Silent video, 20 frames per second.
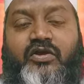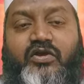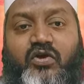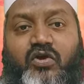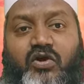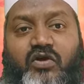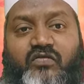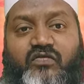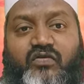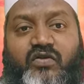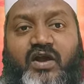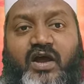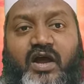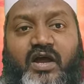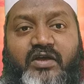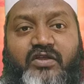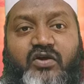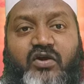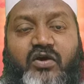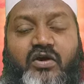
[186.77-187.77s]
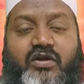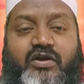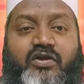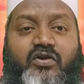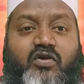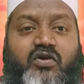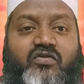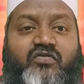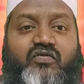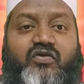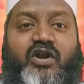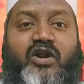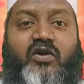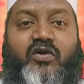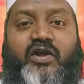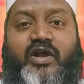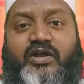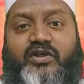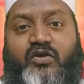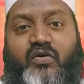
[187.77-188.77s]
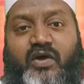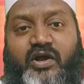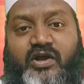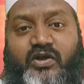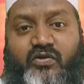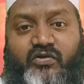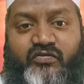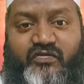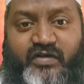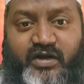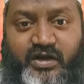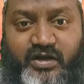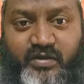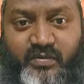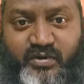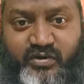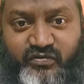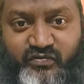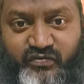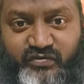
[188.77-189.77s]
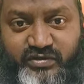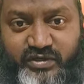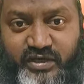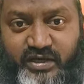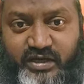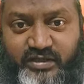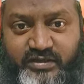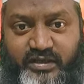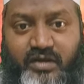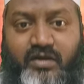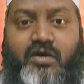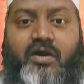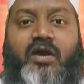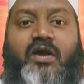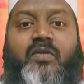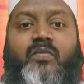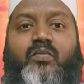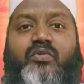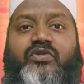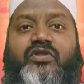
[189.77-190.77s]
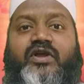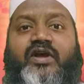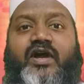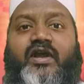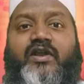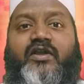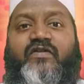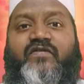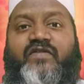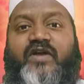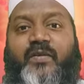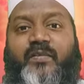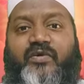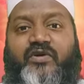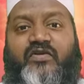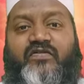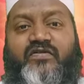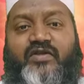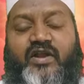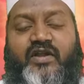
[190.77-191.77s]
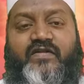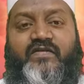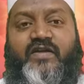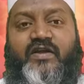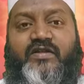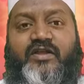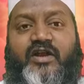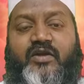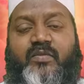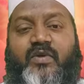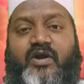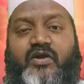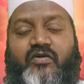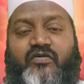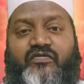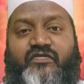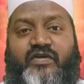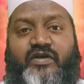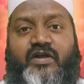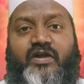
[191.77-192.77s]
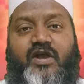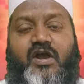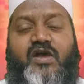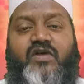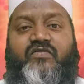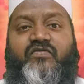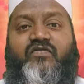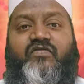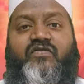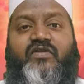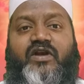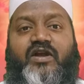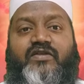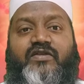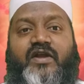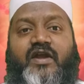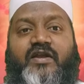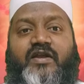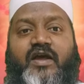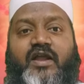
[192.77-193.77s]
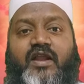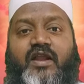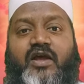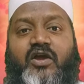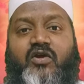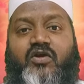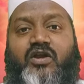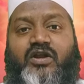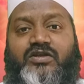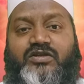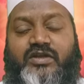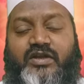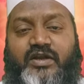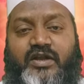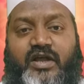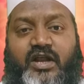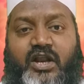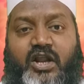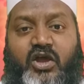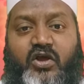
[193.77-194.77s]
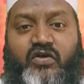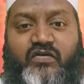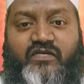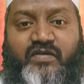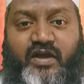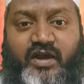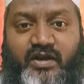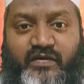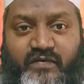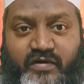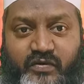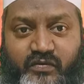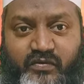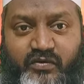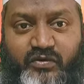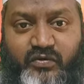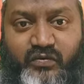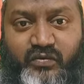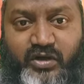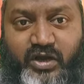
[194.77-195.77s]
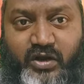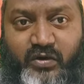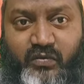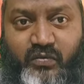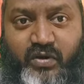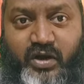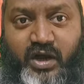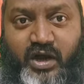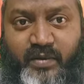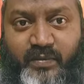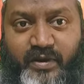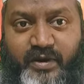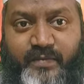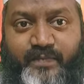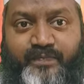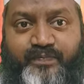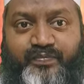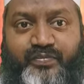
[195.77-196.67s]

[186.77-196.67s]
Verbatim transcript: ఈ యొక్క సుర ఐదో ఈ యొక్క సురాలోని ఐదో వాక్యం నుంచి కనుక మనం చూసినట్లయితే ముందుగా నేను శాపగ్రస్తుడైన సైతాన్ బారు నుంచి సృష్టికర్త అయిన అల్లా యొక్క రక్షణని అల్లా యొక్క సాయాన్ని వేడుకుంటూ ఉన్నాను ఆమె